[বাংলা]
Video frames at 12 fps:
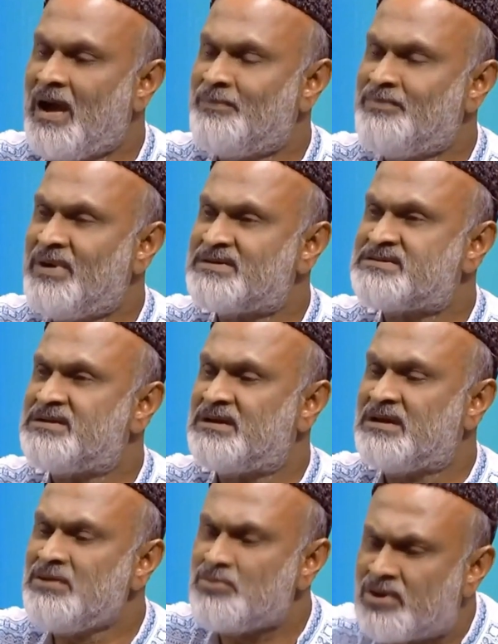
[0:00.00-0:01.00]
আপনার
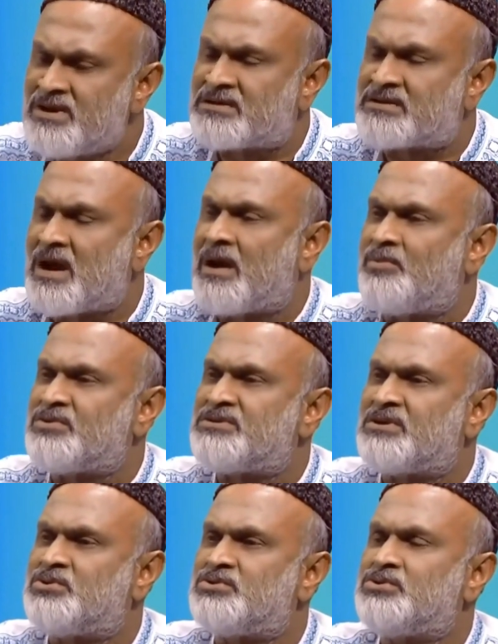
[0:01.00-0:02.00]
ছেলেকে অনেক টাকা
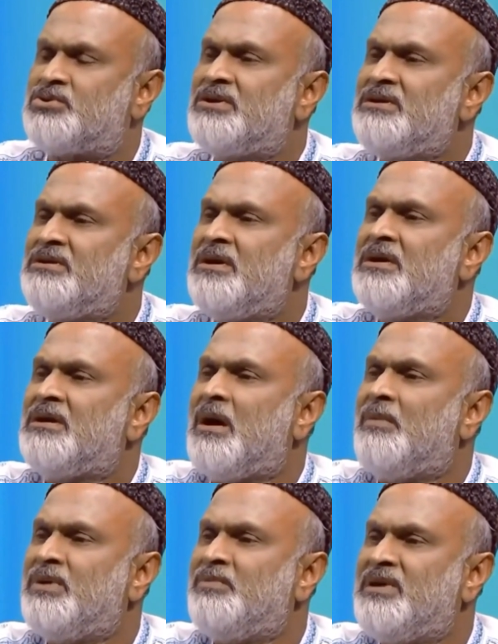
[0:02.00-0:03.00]
পয়সা খরচ করে
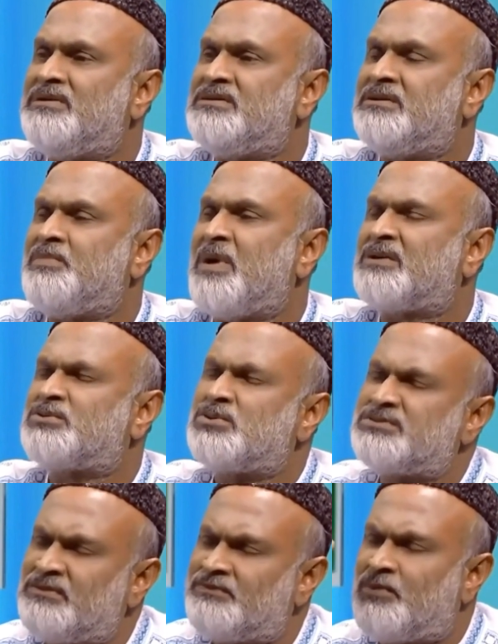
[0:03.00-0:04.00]
আপনি মেট্রিক পাস
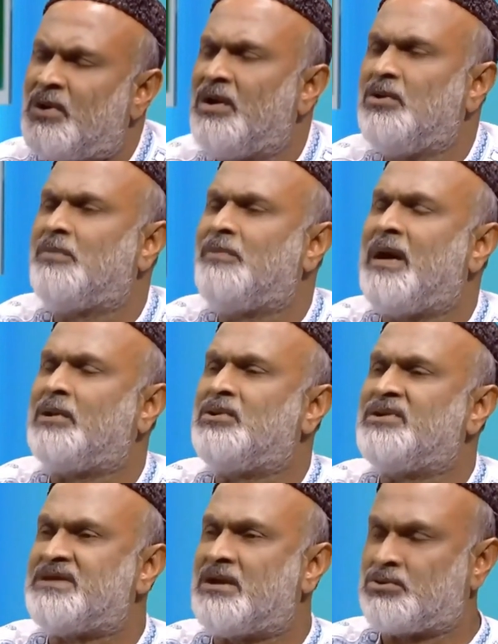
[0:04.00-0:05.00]
করছে ভয়ানক ভালো
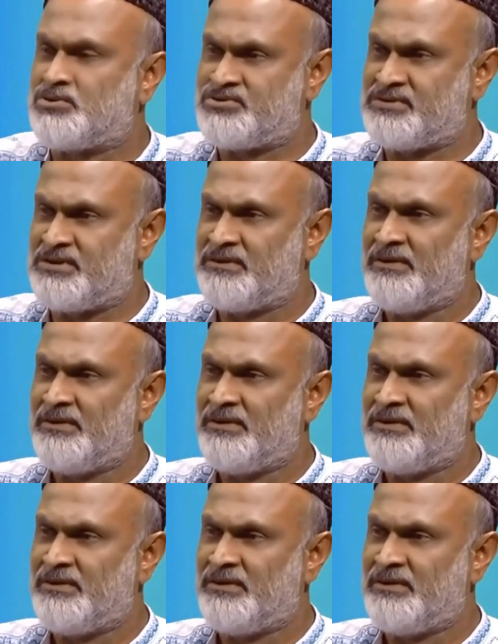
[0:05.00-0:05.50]
রেজাল্ট করছে